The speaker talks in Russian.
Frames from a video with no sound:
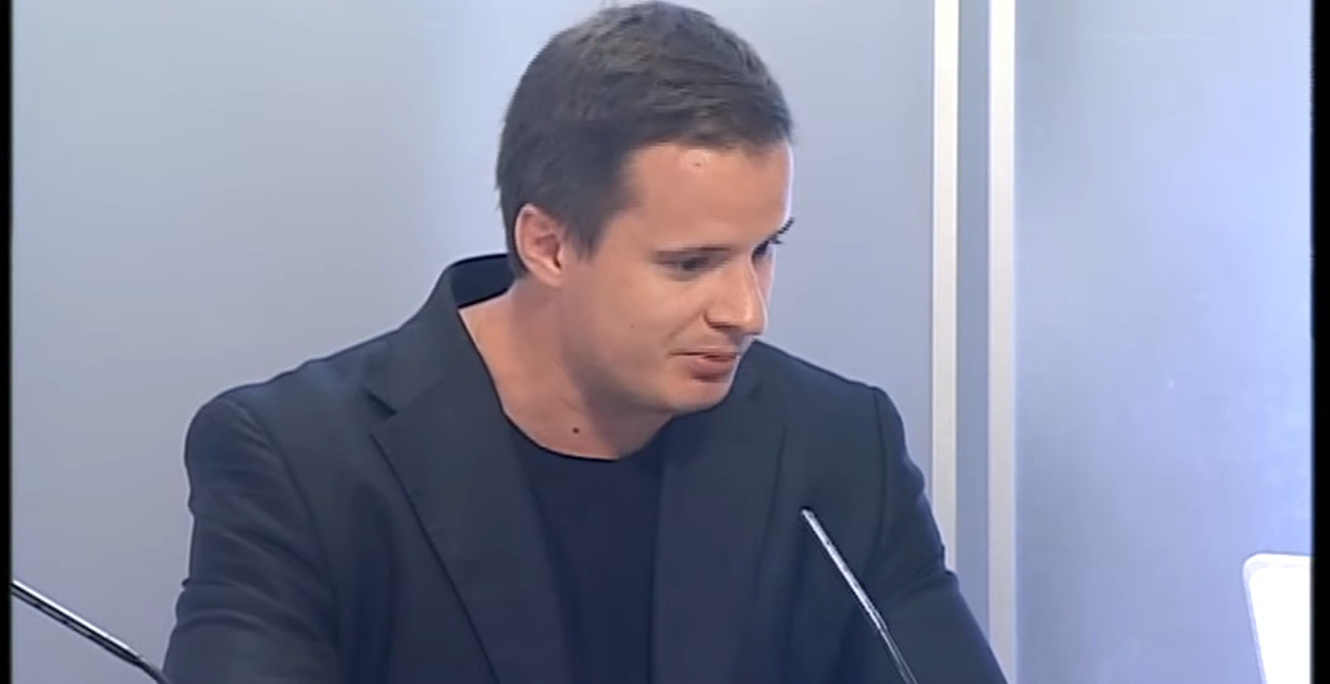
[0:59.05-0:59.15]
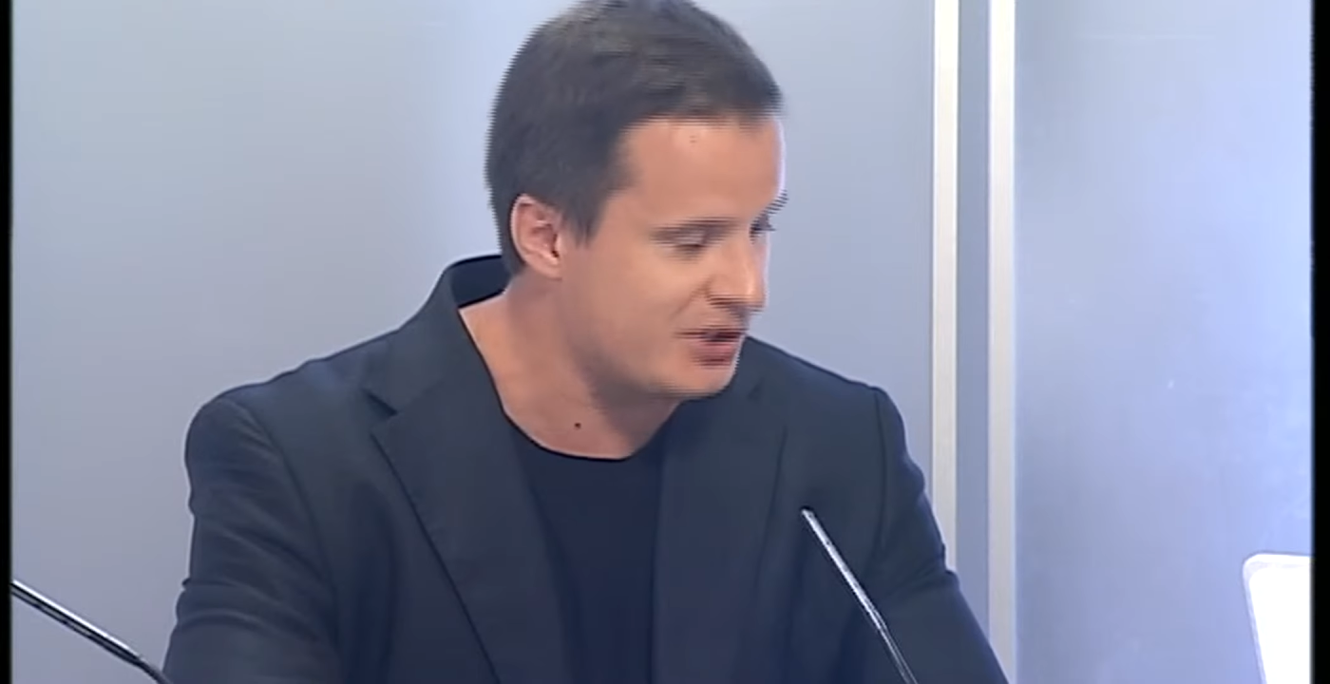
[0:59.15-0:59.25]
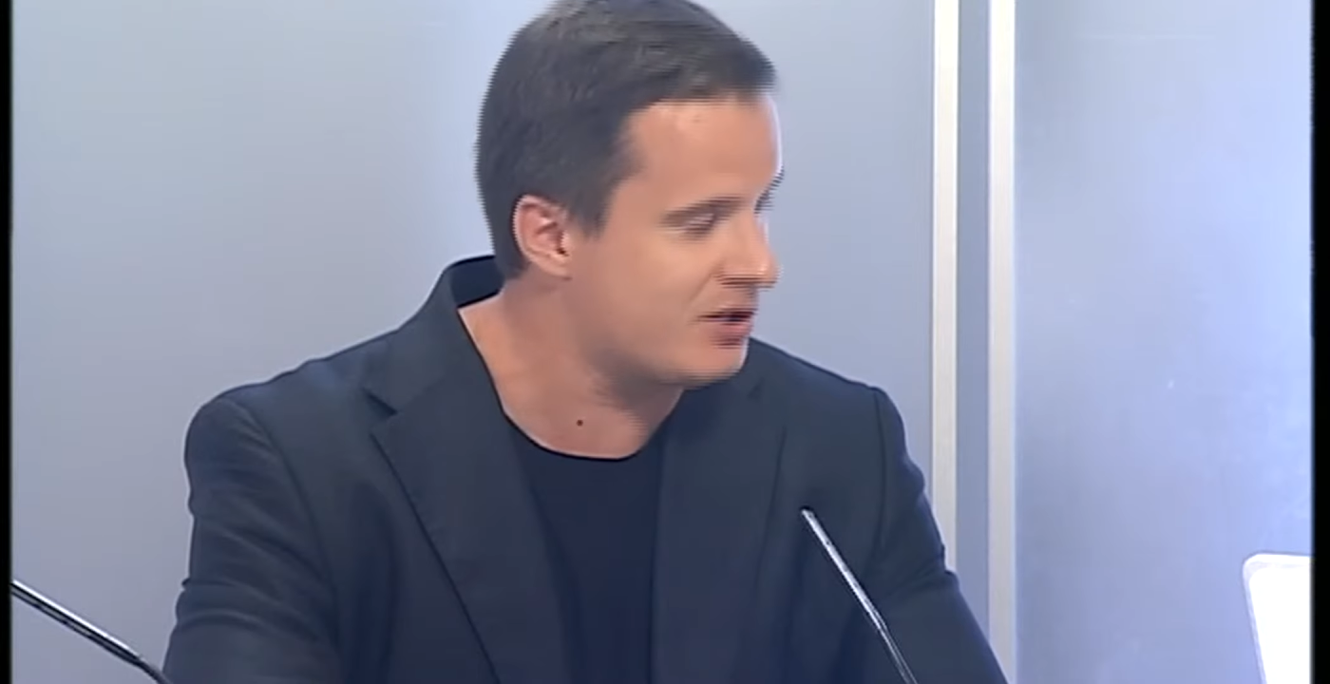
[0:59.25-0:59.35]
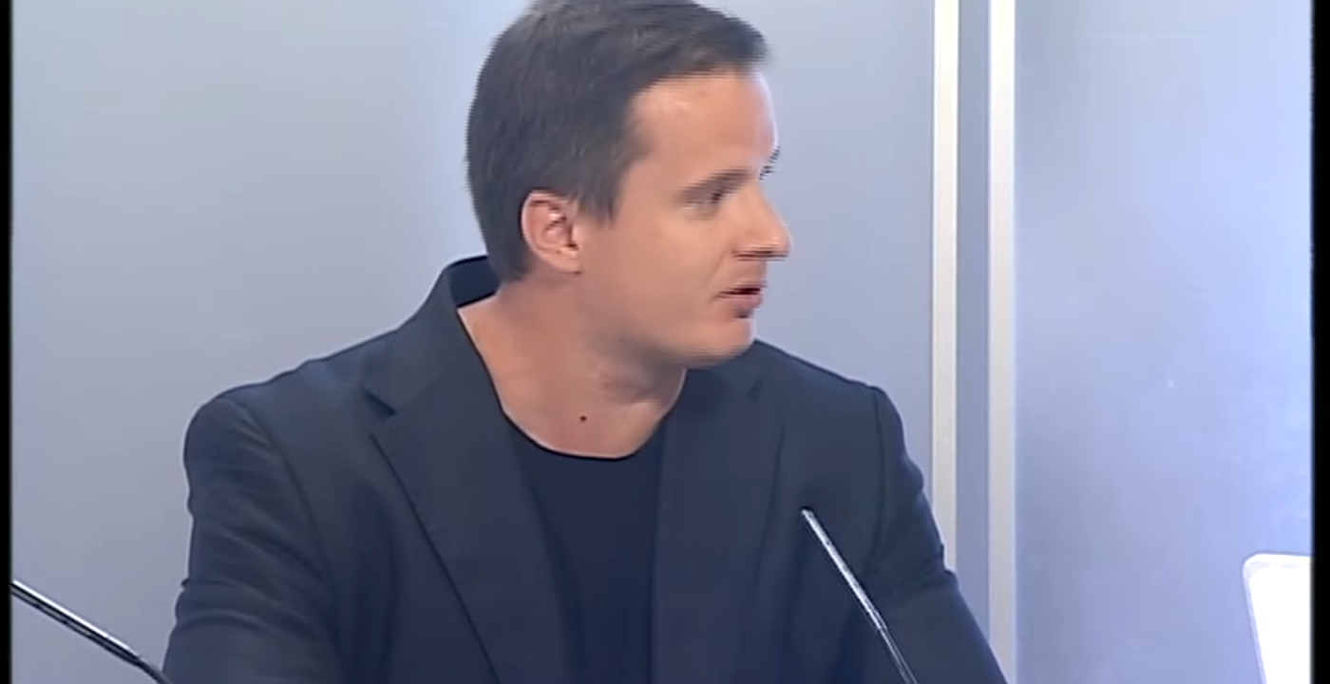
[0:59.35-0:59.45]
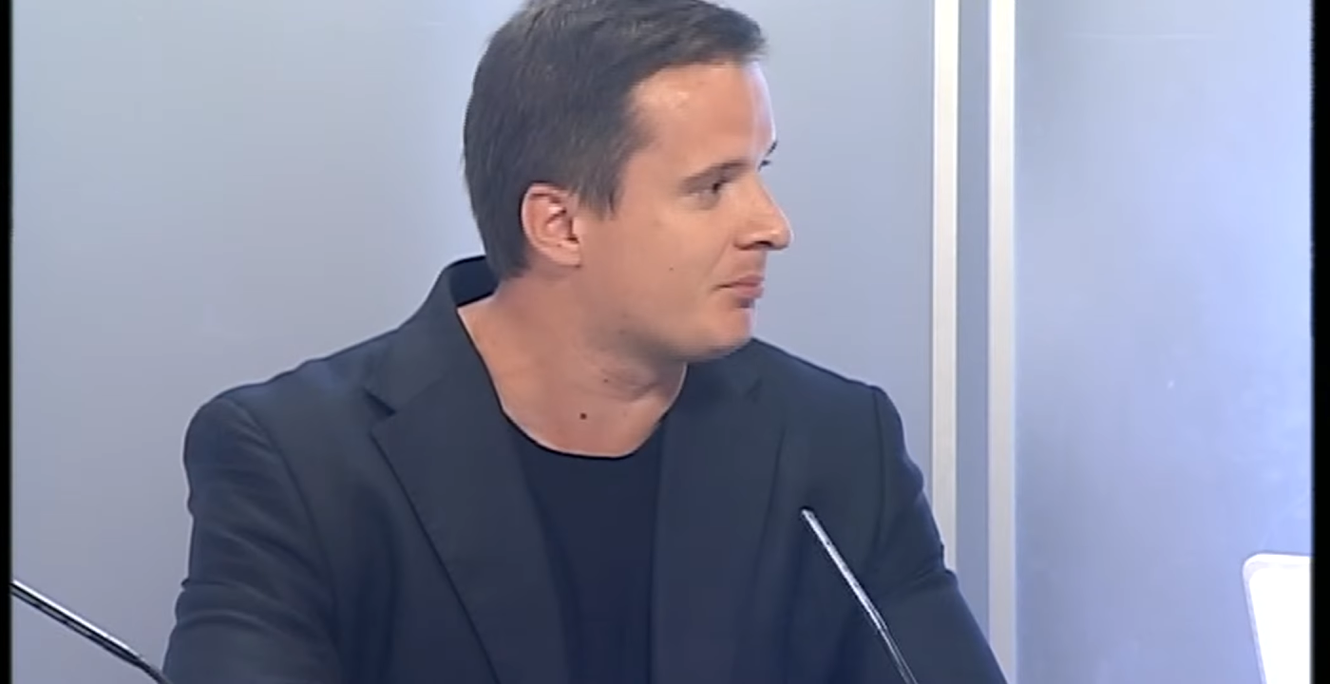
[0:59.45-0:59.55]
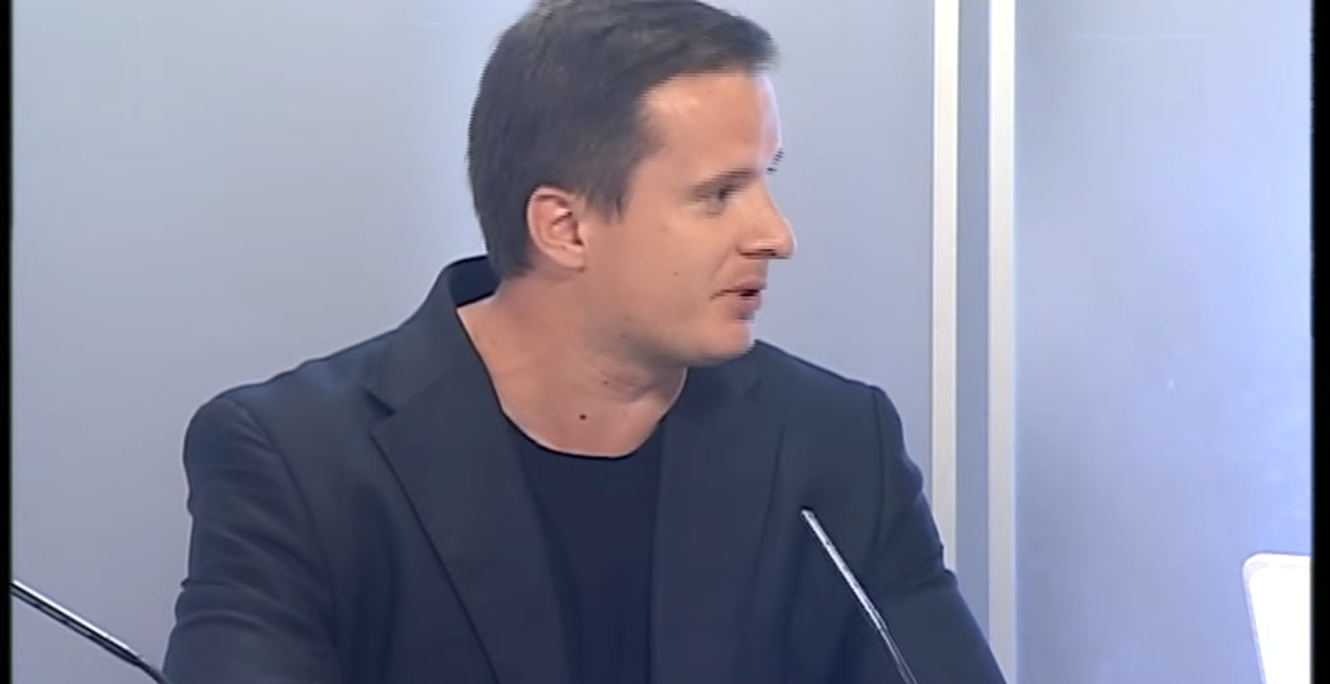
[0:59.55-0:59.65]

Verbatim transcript: плачевным